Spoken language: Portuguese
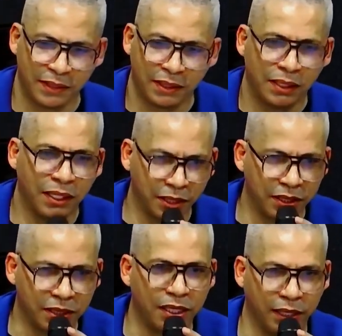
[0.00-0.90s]
Ele
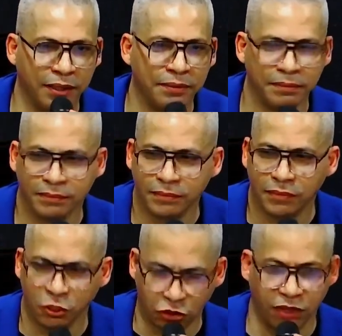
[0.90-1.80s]
disse: É, eu
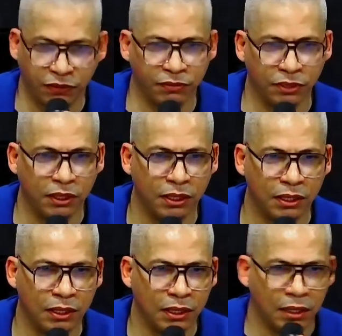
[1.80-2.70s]
sou a favor.
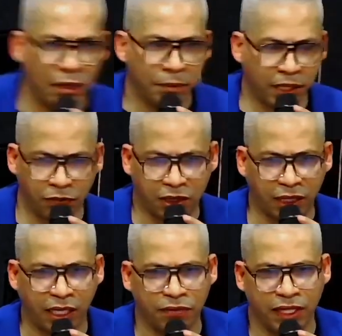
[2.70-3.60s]
Para você,
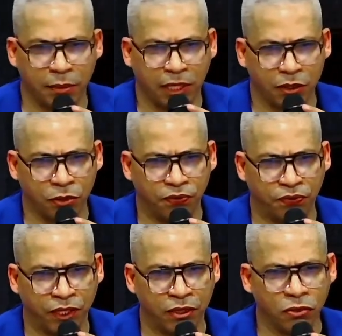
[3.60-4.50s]
quem vale mais, um
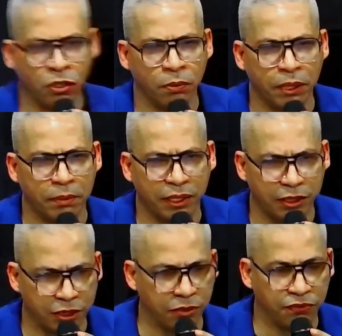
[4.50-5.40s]
frango ou um bebê? Ele
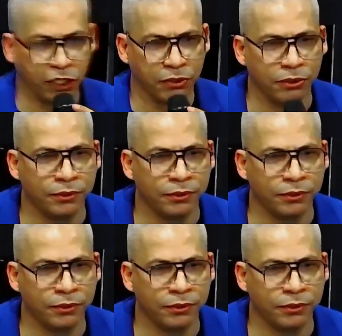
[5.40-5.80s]
disse: Um frango.